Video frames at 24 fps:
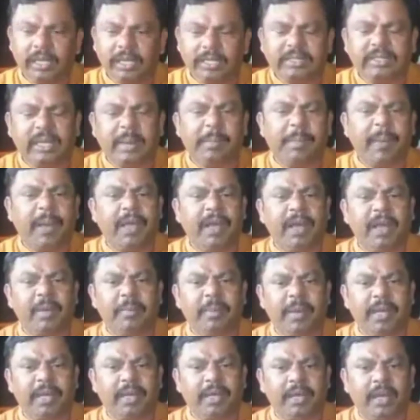इससे पहले
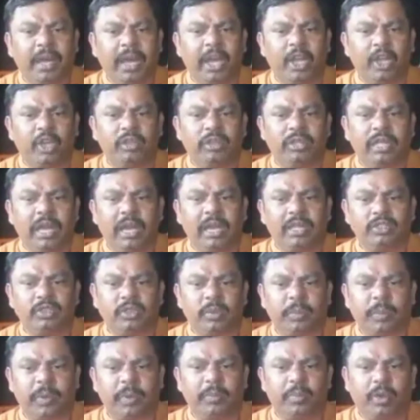भी अयोध्या
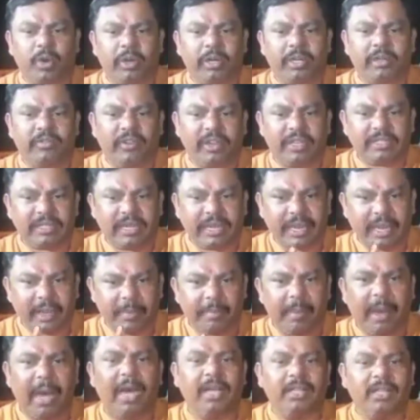सुप्रीम कोर्ट फैसले के
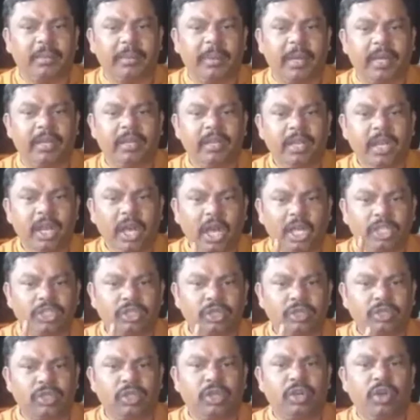बाद में
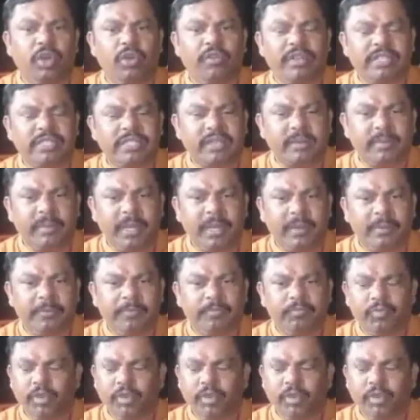असदुद्दीन ओवैसी भी